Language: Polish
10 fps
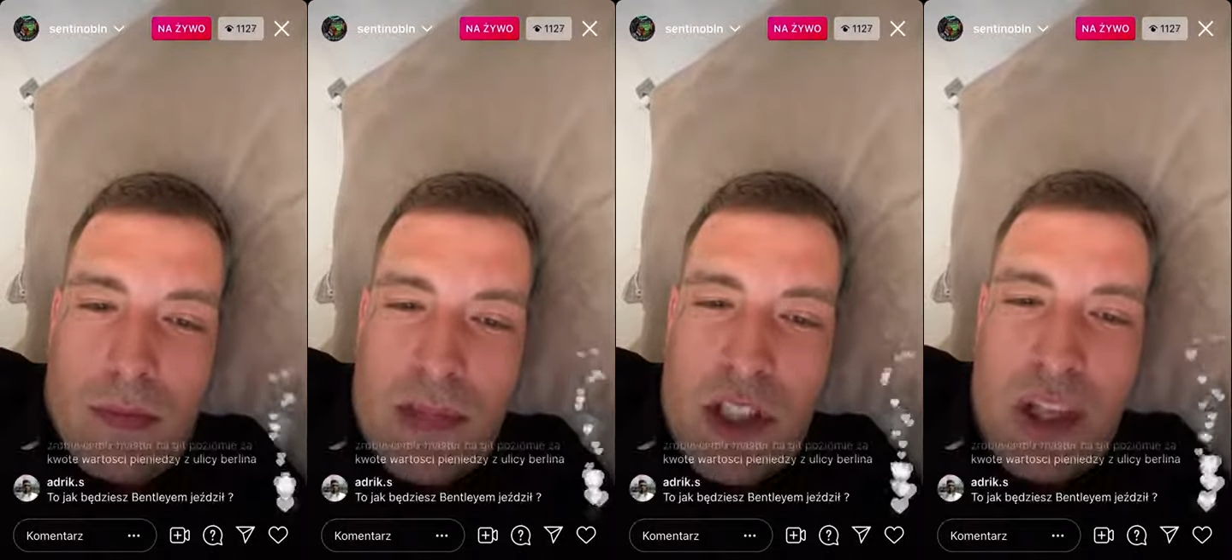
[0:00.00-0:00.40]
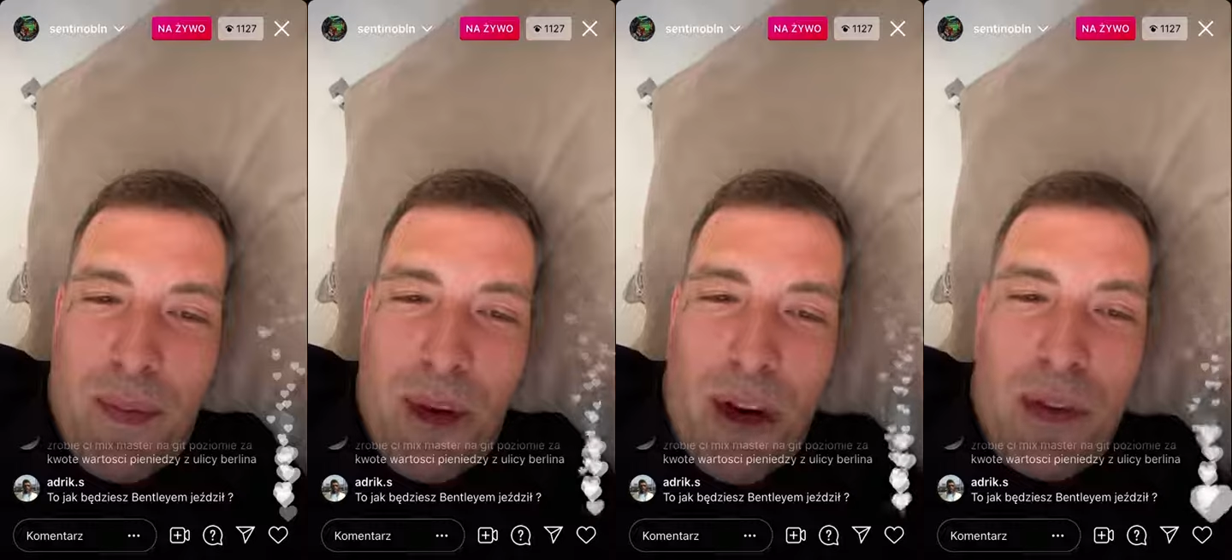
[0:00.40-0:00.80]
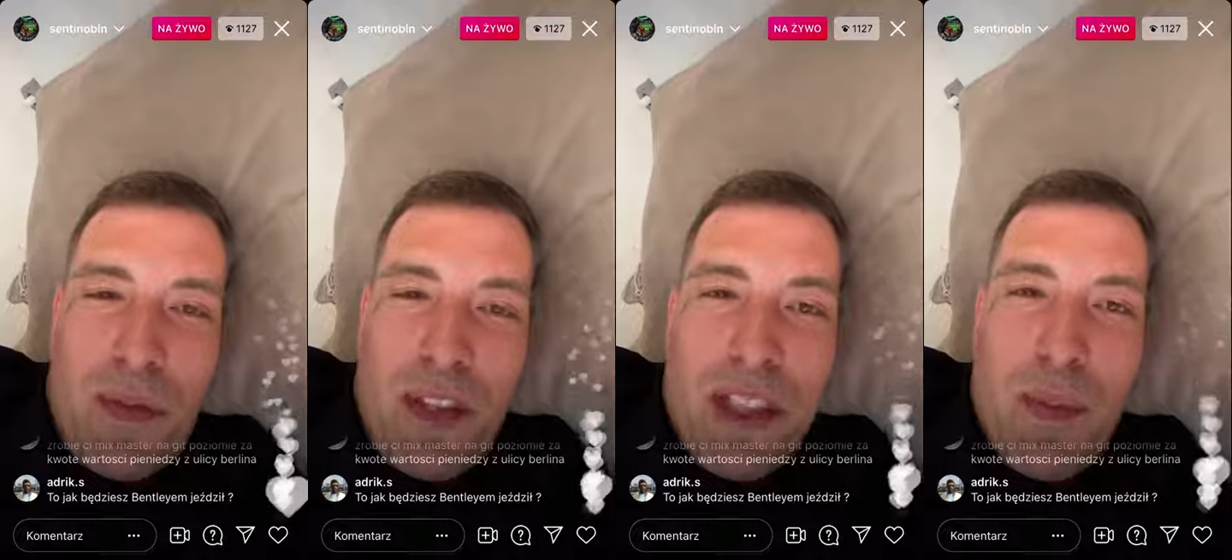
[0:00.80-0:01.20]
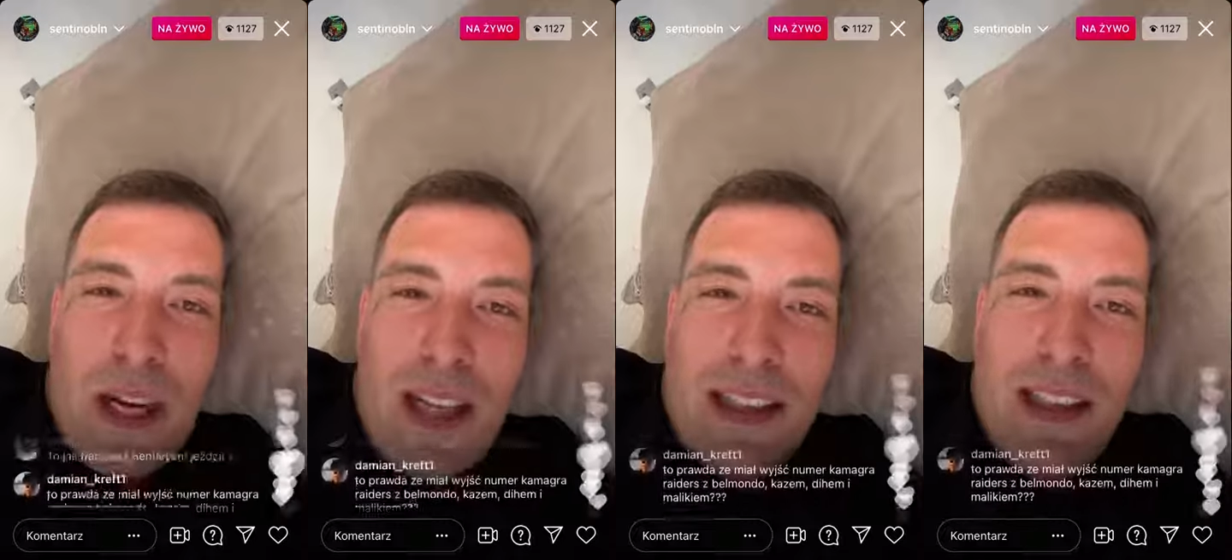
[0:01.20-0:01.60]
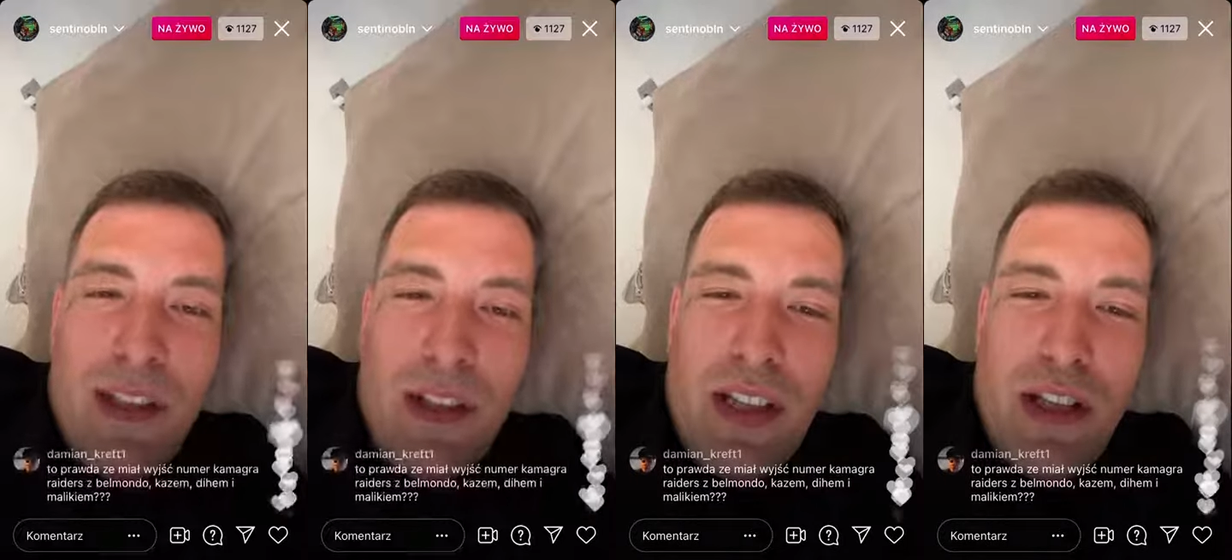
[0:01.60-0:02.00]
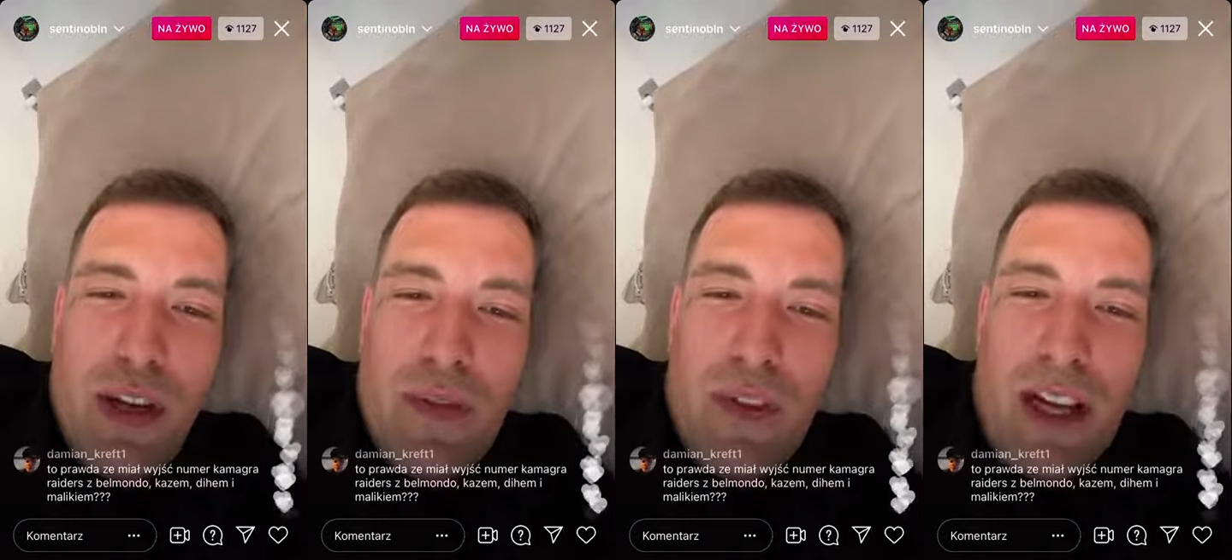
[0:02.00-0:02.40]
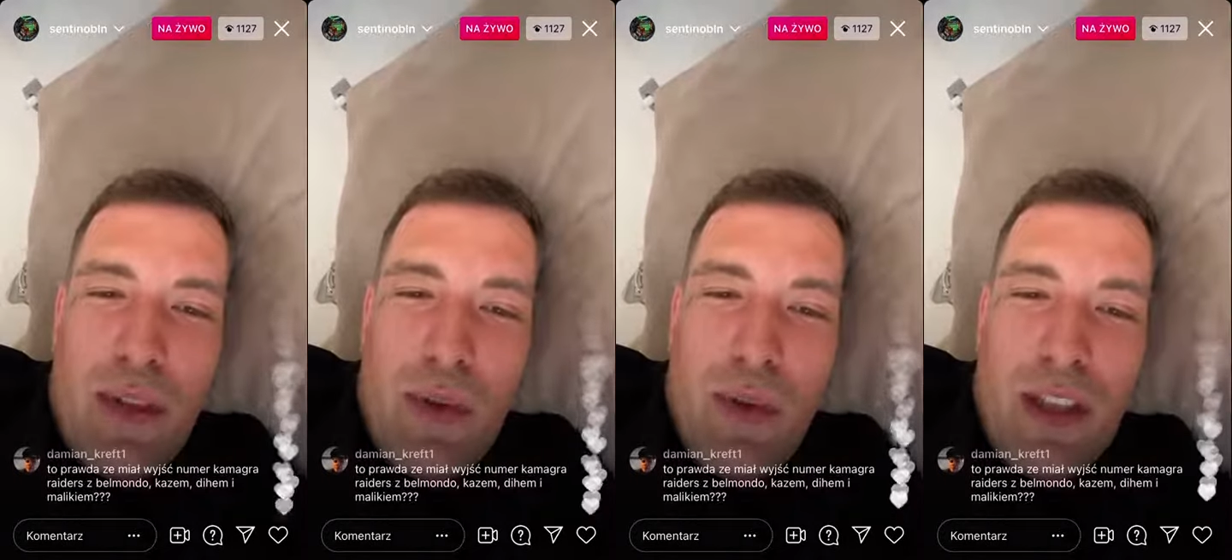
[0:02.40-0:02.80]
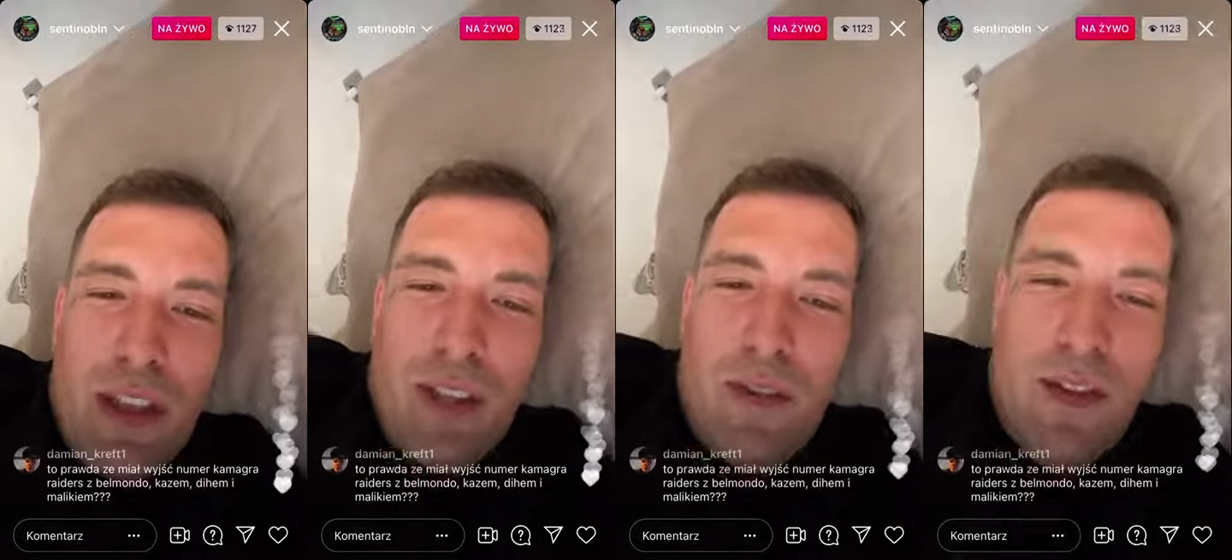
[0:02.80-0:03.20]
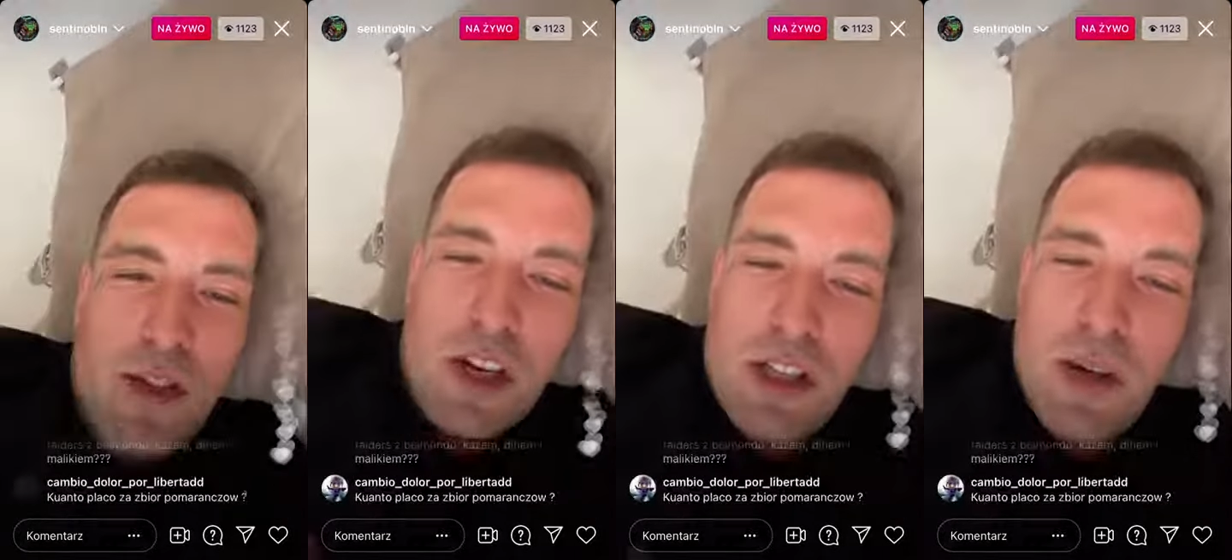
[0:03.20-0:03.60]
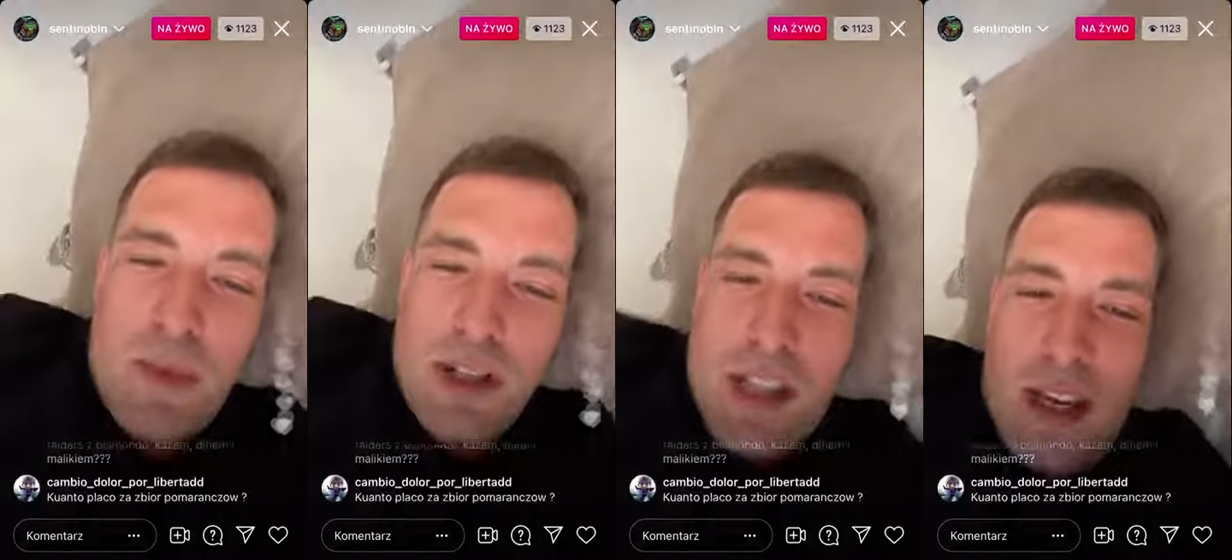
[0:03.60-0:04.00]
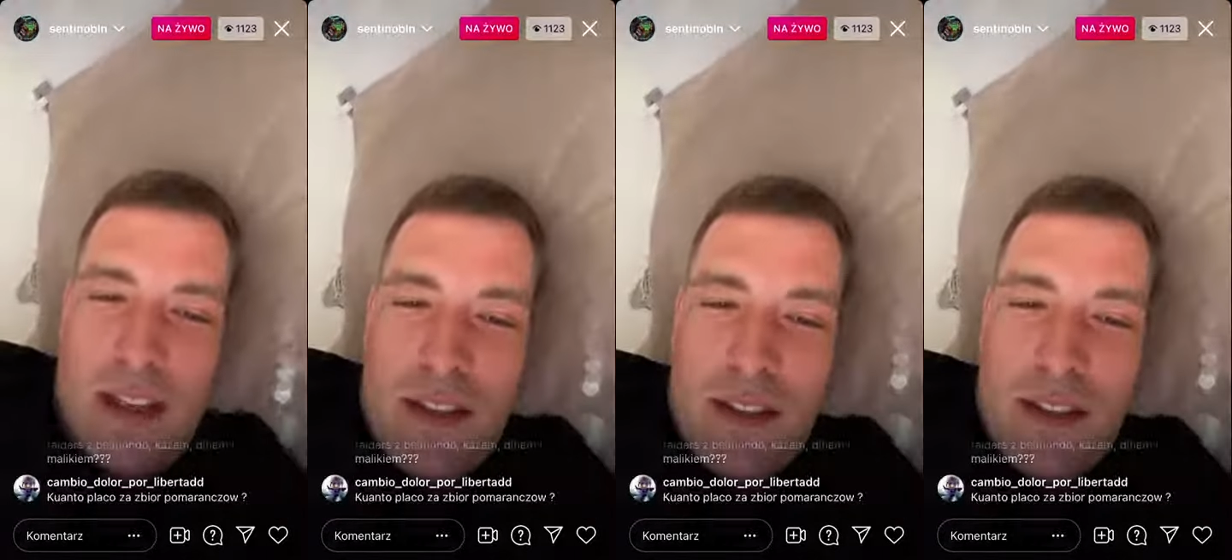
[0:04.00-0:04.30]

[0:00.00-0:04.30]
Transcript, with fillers: Dzisiaj mój outfit jest mega tani i leży w Nike'u i w t-shircie Bossa.